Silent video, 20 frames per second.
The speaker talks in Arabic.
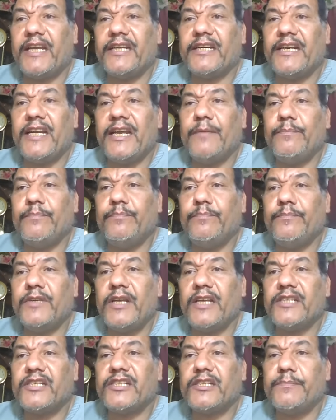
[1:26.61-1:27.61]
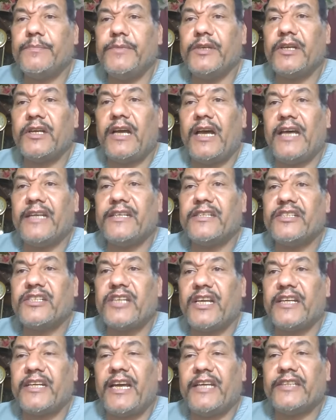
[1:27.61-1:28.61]
لم يسبق أن
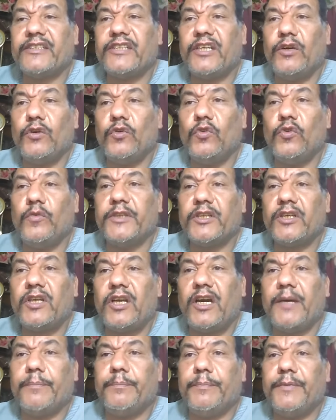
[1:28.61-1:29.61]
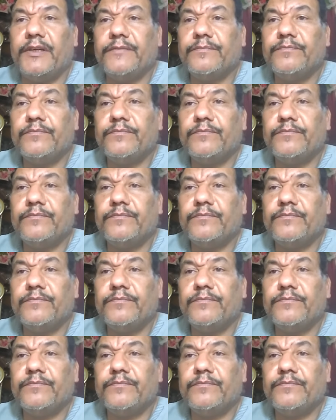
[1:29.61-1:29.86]
صنعته من قبل